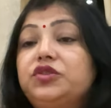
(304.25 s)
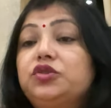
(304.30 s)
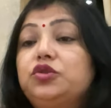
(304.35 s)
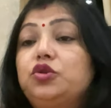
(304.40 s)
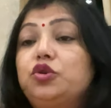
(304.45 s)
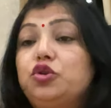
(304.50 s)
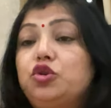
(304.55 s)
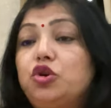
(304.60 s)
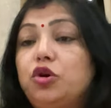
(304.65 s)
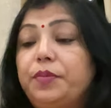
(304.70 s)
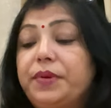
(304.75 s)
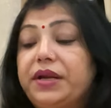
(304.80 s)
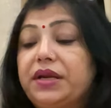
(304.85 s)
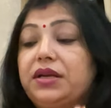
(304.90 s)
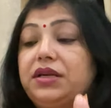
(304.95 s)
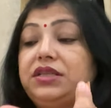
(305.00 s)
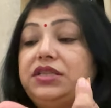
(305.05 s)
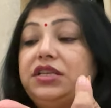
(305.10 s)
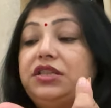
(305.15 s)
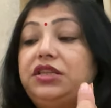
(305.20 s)
घुटनों पर रख
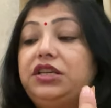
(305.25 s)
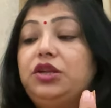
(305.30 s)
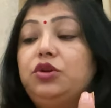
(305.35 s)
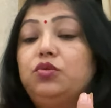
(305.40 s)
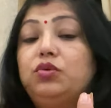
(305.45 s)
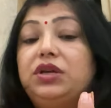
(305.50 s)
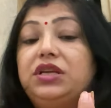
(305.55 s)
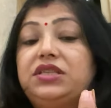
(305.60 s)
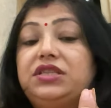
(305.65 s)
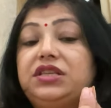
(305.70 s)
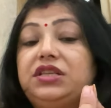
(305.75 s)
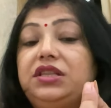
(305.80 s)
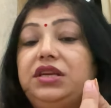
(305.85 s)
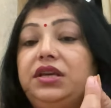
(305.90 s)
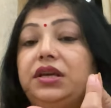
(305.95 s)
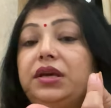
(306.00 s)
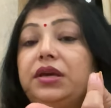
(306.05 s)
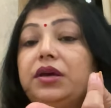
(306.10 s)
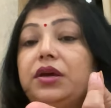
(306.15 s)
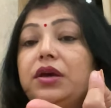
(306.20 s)
लीजिए तीन उंगली सीधी
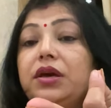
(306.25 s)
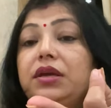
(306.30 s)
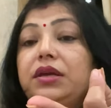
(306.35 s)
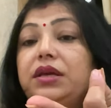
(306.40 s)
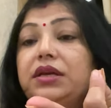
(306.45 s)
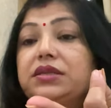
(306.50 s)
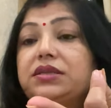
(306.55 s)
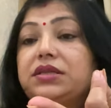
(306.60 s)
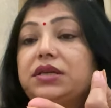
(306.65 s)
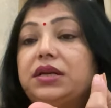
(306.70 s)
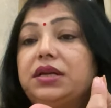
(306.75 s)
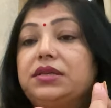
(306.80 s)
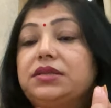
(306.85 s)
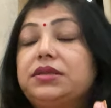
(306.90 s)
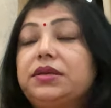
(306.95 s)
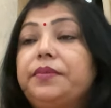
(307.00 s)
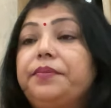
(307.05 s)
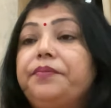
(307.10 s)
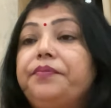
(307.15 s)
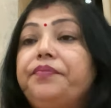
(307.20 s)
है ये इस तरह से